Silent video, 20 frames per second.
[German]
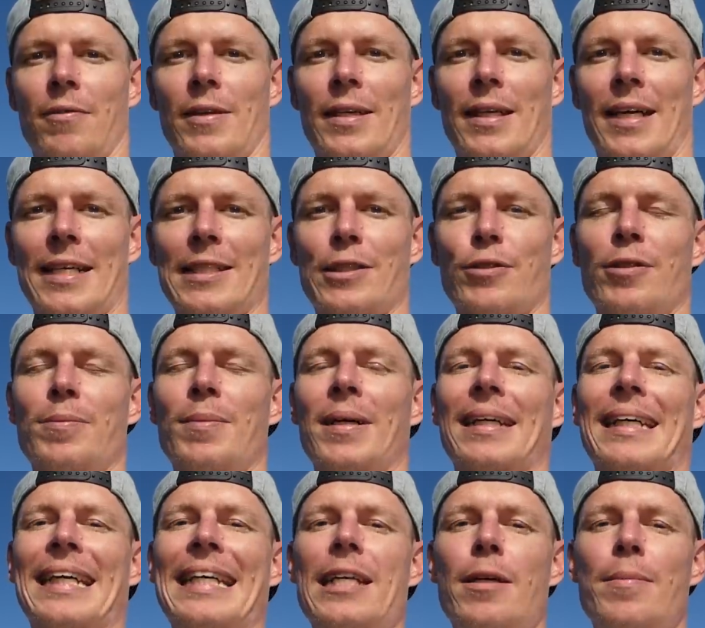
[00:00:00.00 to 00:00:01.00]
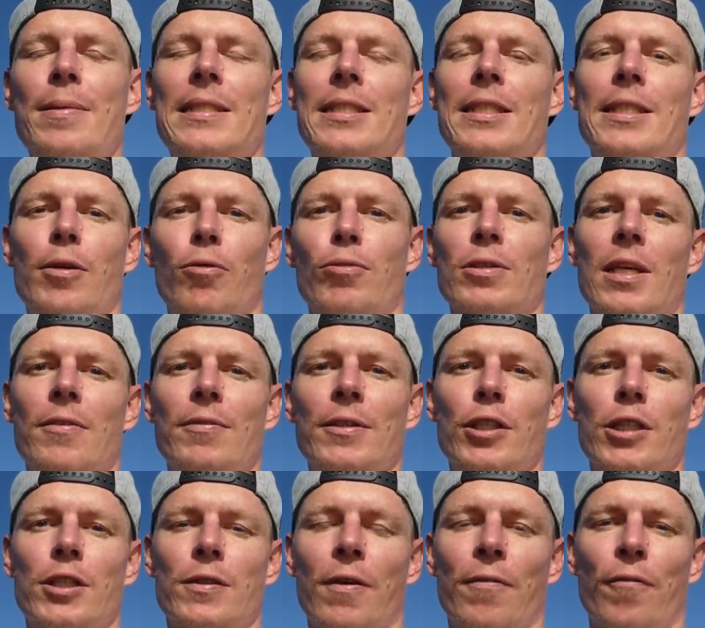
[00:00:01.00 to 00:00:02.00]
wer also immer regelmäßig die
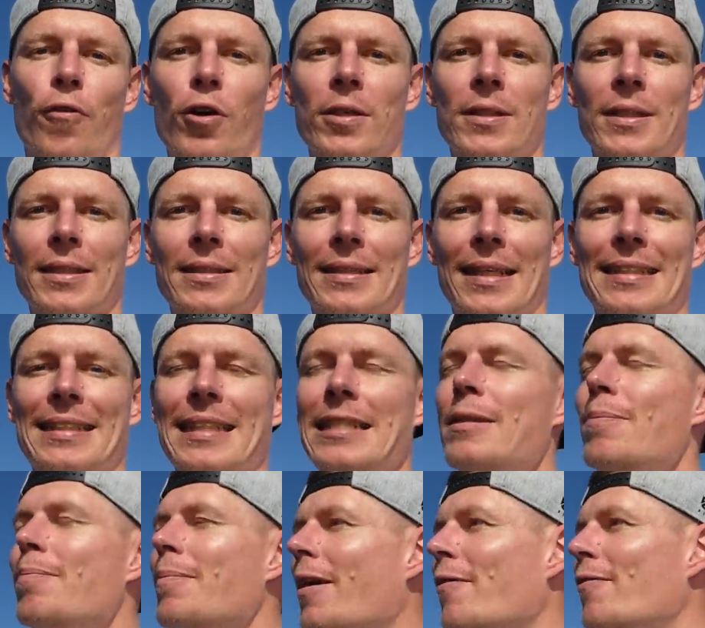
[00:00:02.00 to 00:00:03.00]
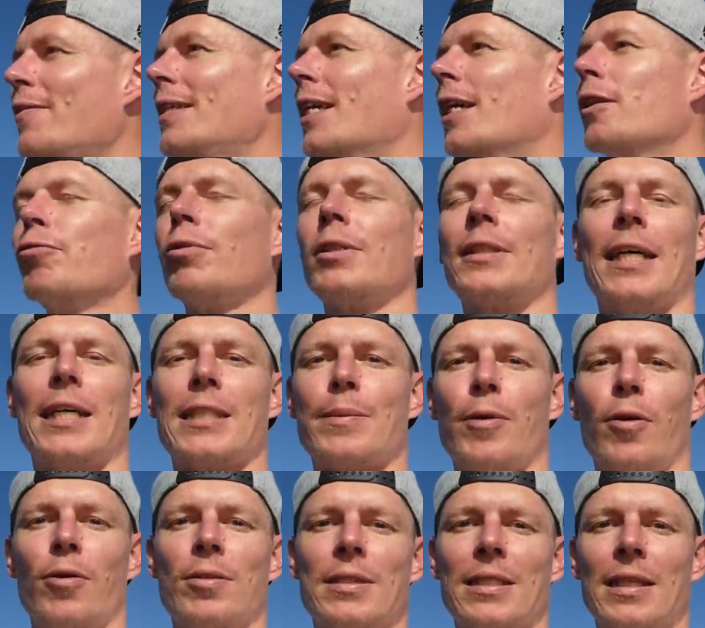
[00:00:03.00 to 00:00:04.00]
OSA-Videos verfolgt hat, der hat immer wieder Nutrias bei
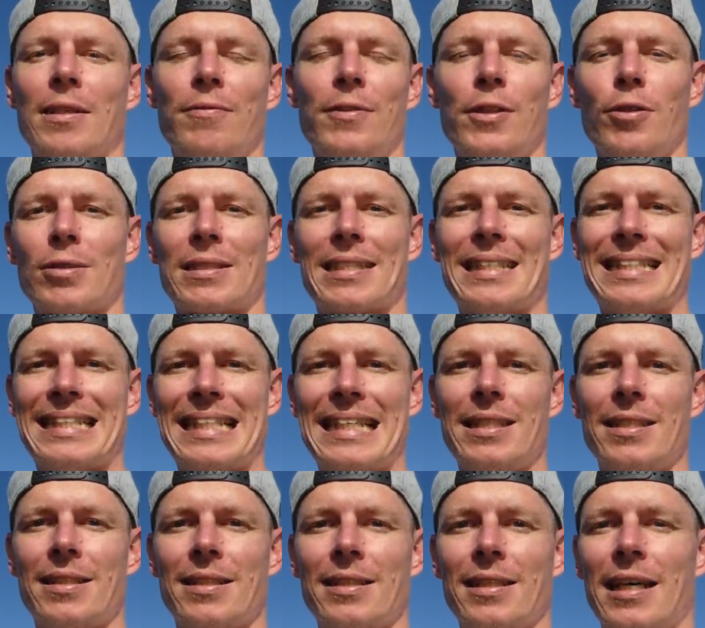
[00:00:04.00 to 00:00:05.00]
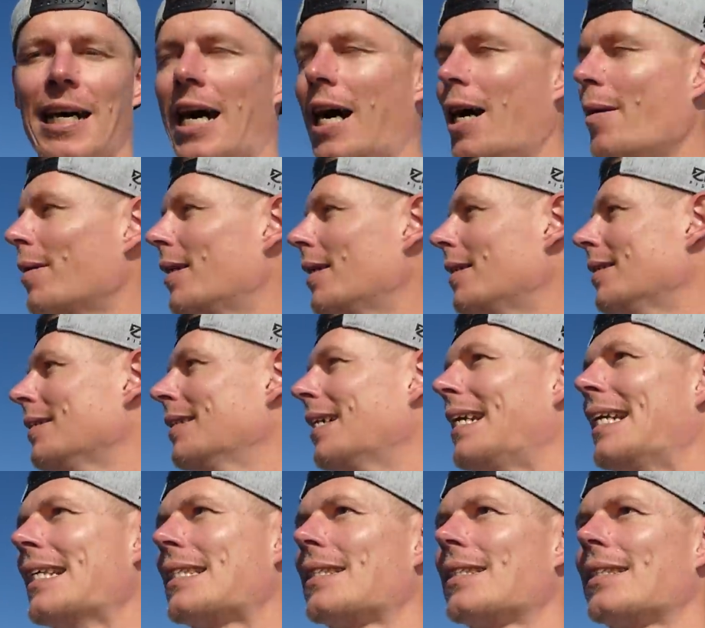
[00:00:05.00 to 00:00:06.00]
uns in den Videos gesehen, ne? aber in der
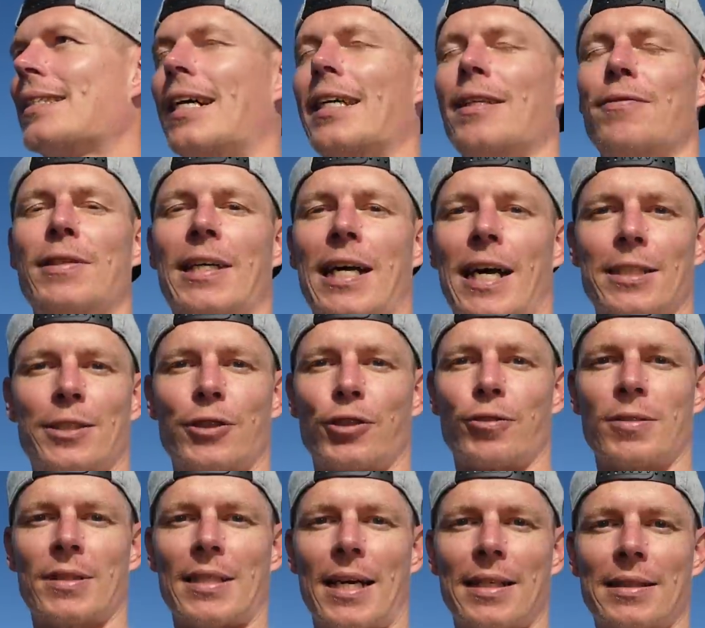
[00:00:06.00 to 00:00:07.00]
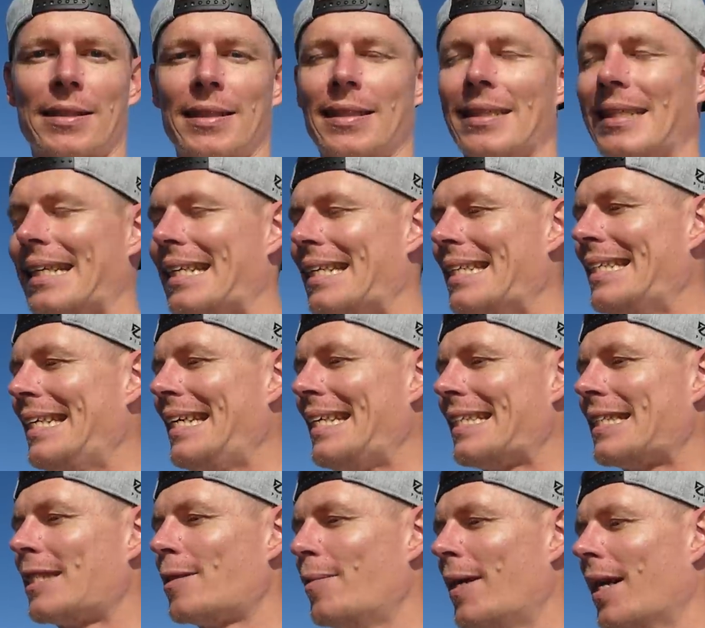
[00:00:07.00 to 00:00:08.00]
letzten Zeit, wie Carsten schon sagte,
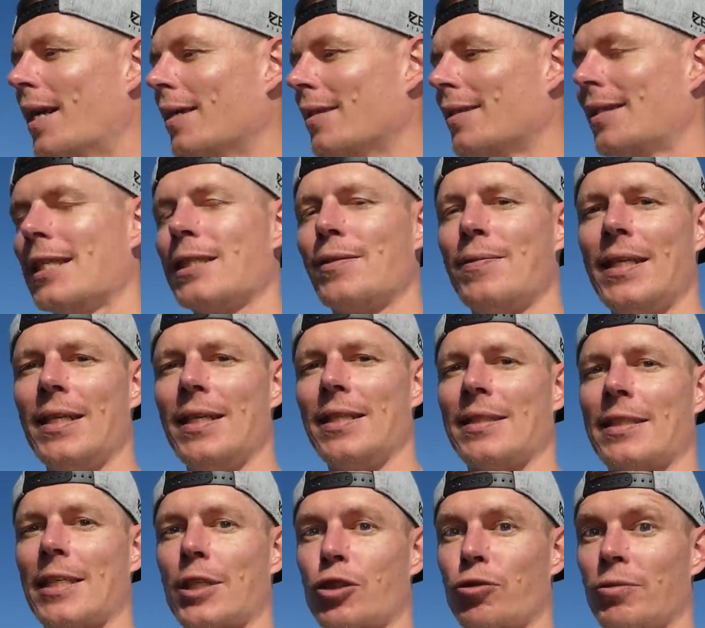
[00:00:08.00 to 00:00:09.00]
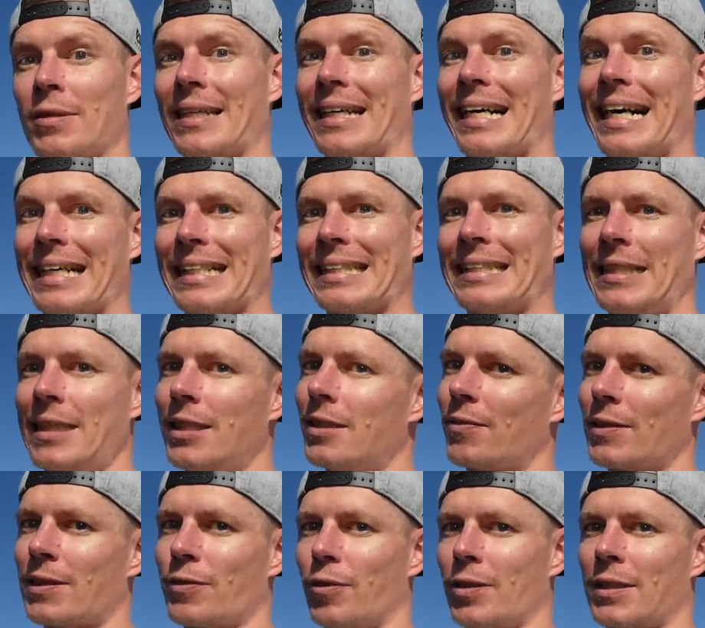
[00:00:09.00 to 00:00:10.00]
nichts mehr. Deswegen ist das schon eine Rarität,
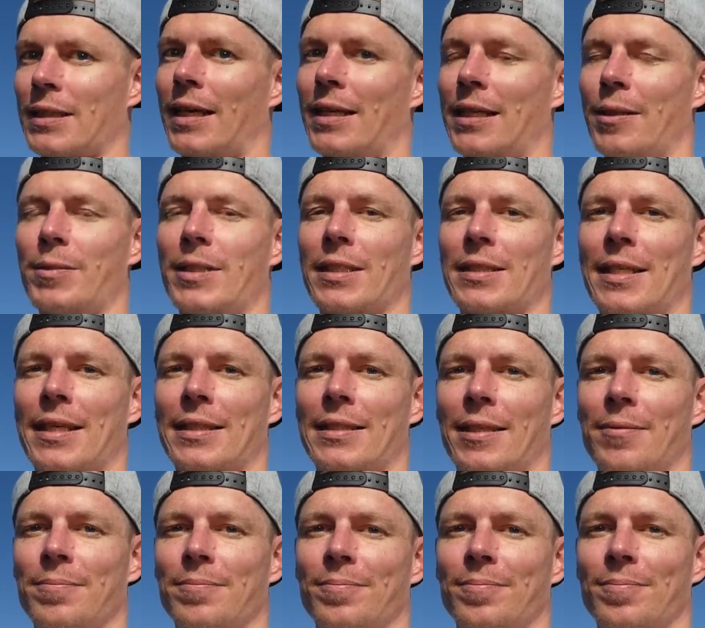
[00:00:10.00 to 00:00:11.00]
was wir euch gerade eben gezeigt haben.